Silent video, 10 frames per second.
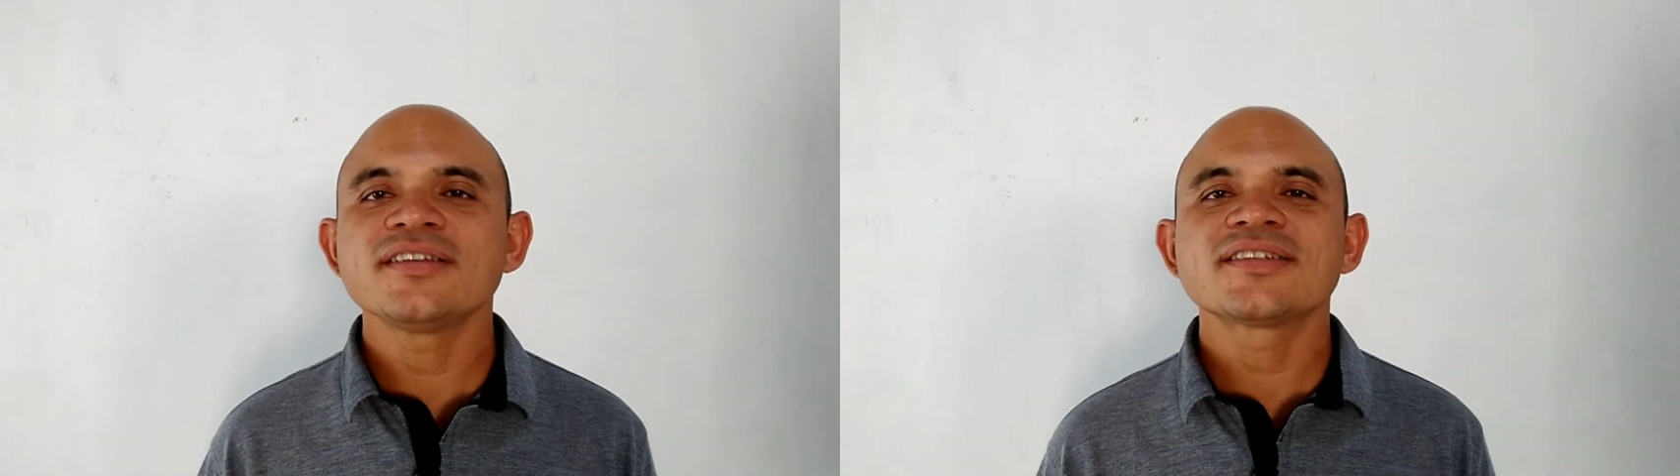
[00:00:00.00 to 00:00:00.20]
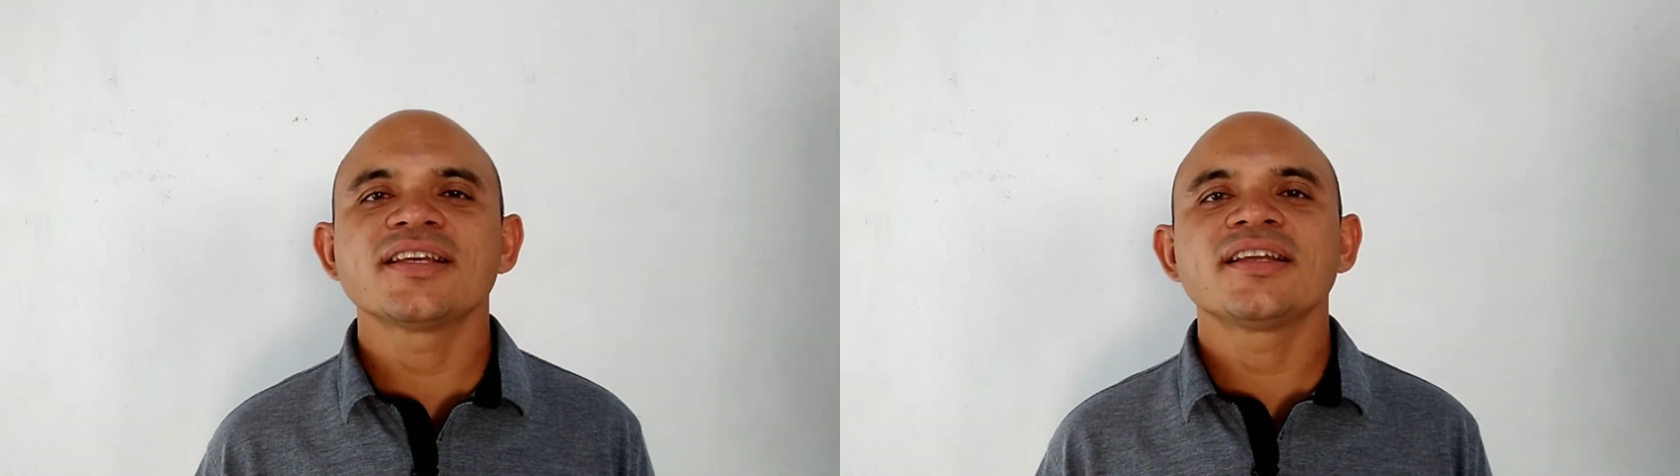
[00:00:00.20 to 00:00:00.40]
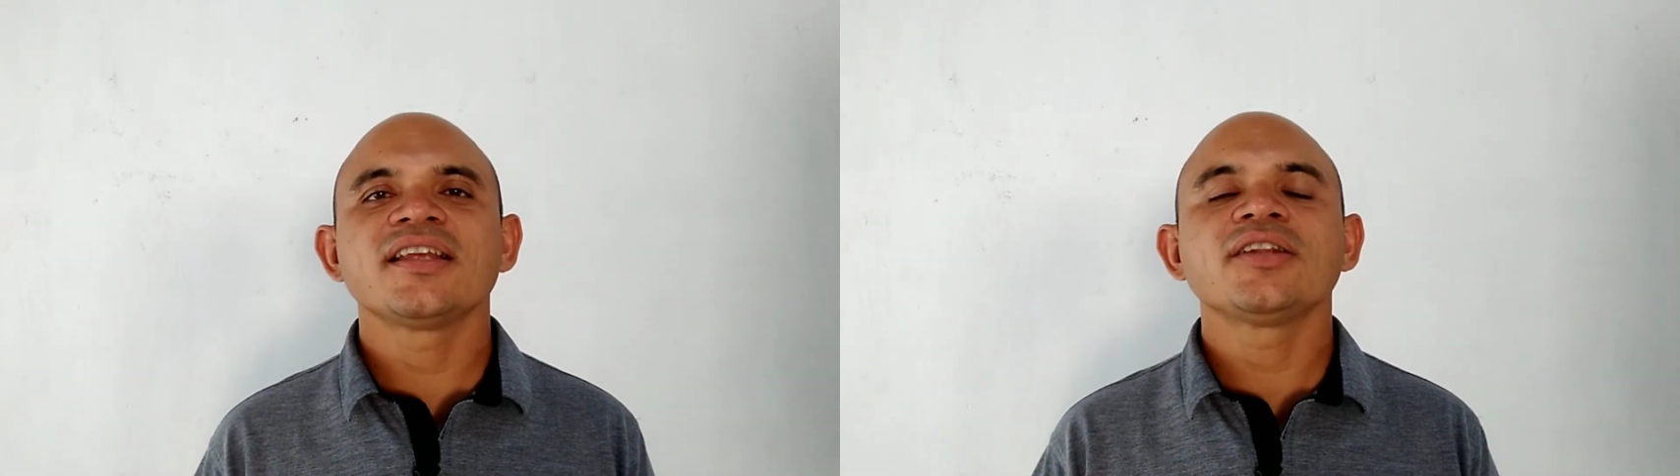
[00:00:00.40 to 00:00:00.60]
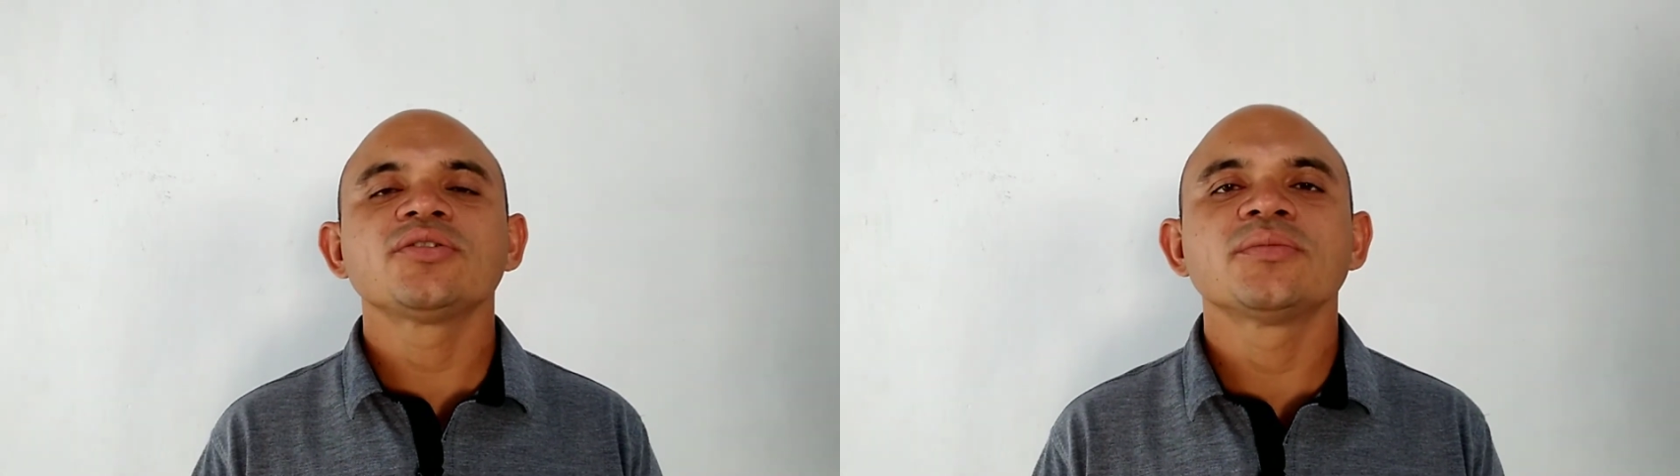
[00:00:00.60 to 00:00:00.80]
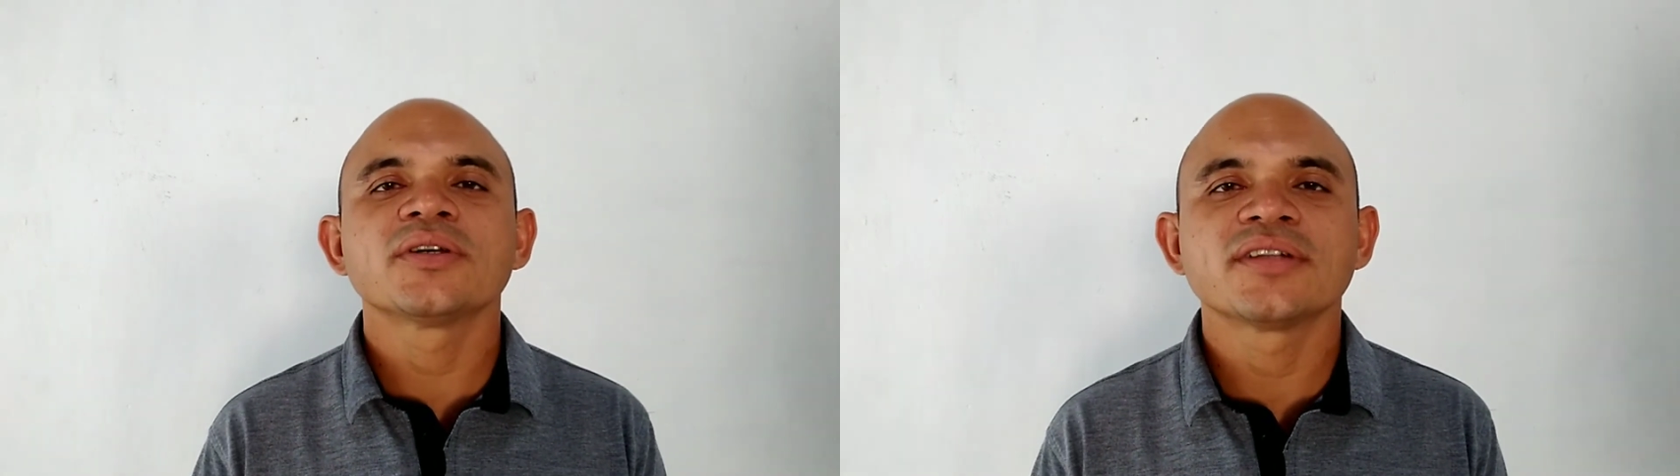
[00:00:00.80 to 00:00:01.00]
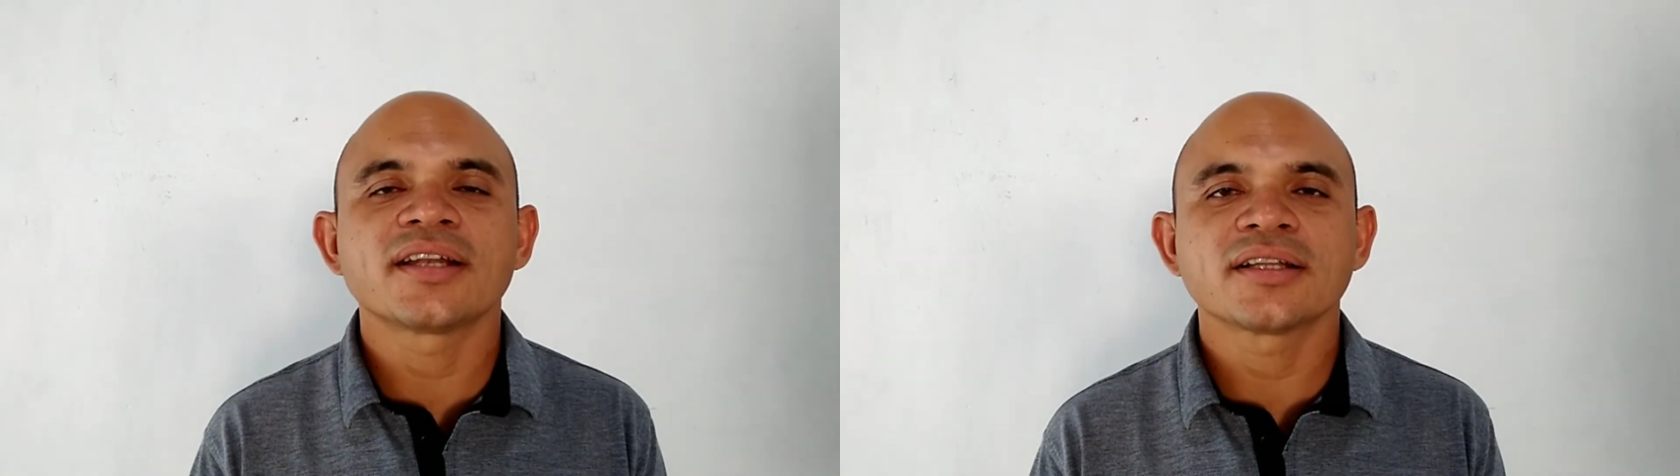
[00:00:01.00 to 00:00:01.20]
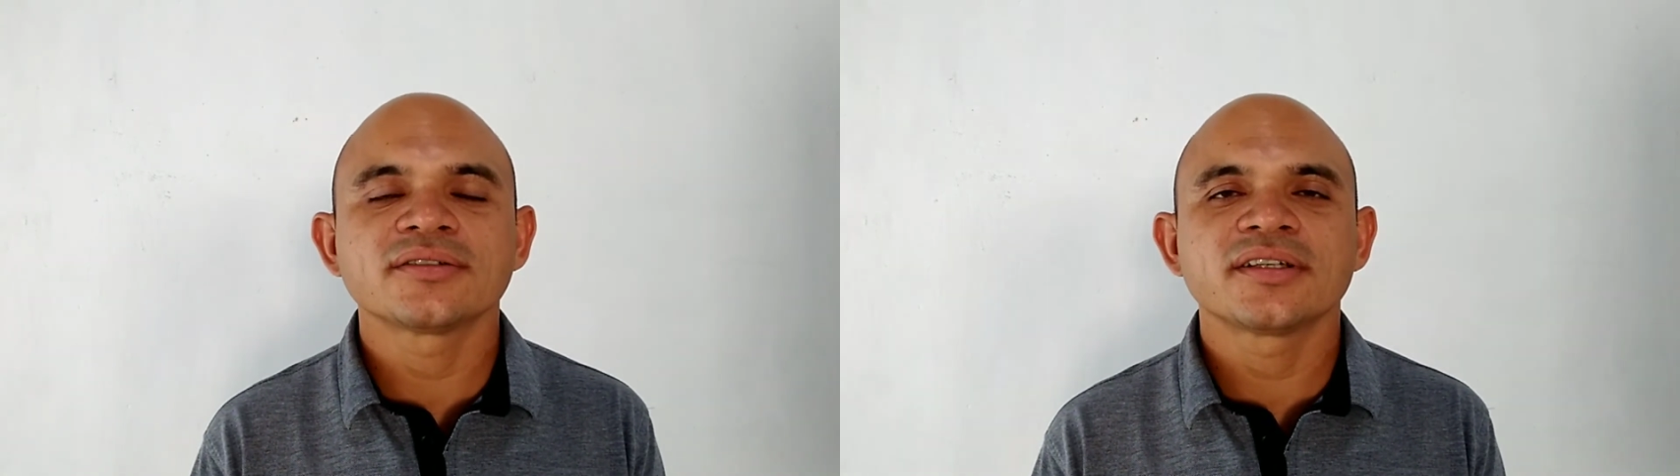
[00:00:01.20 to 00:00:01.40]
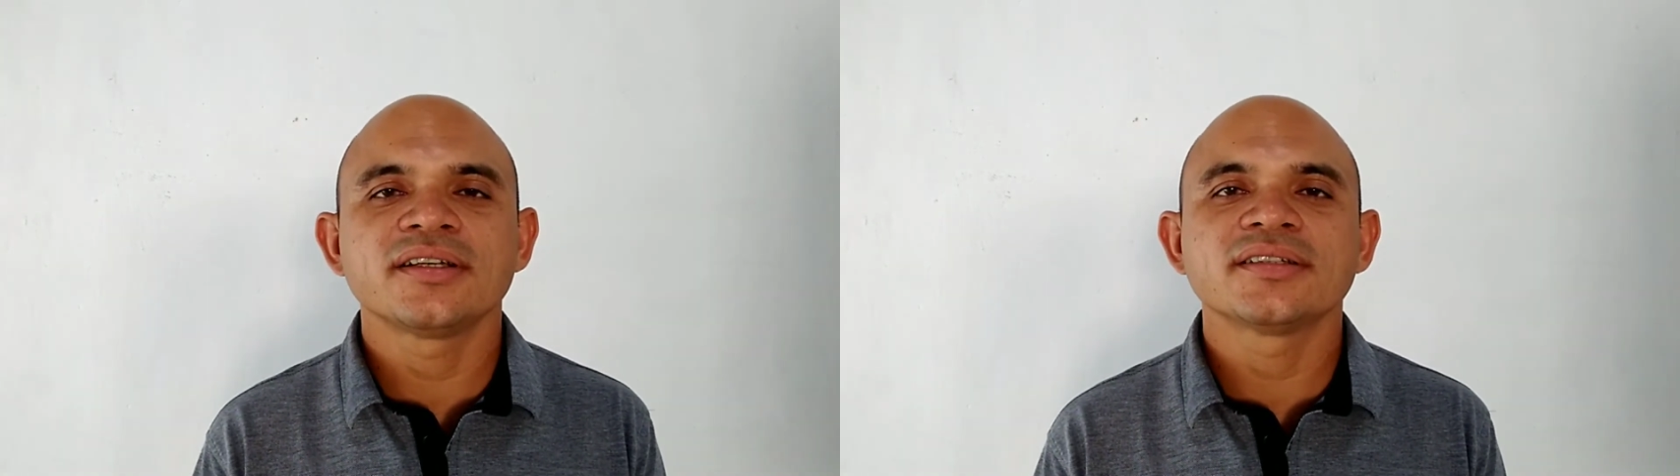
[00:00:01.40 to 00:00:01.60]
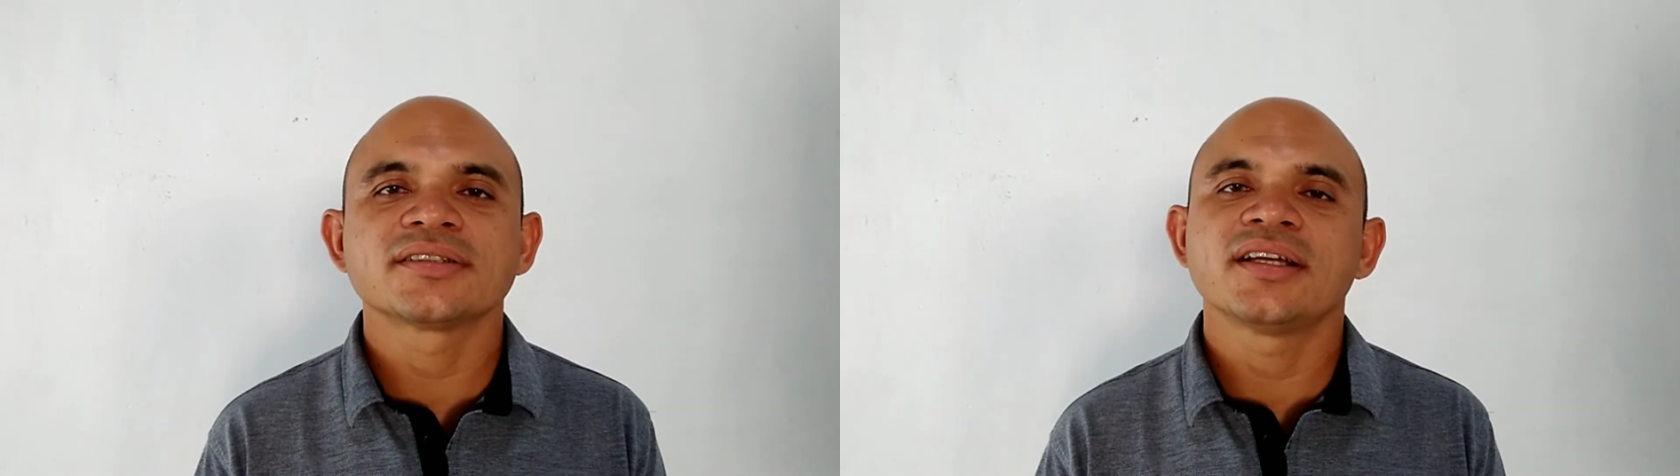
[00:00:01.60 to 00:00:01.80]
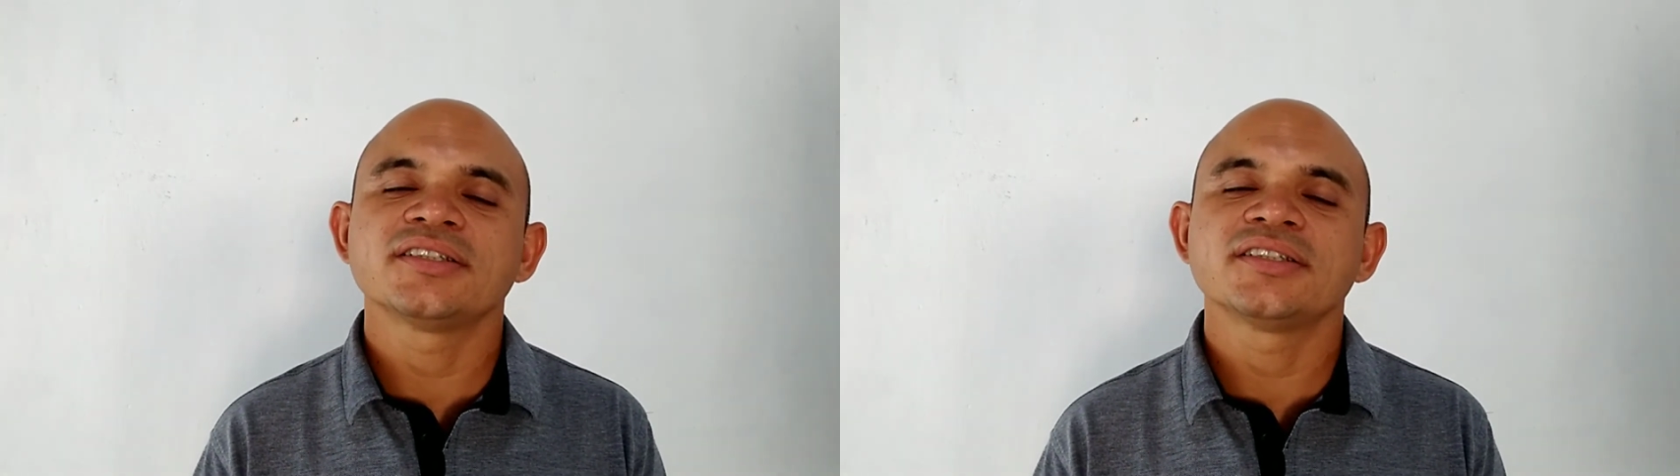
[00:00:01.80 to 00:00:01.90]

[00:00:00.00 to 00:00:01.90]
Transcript: inserido no meio da natureza, né?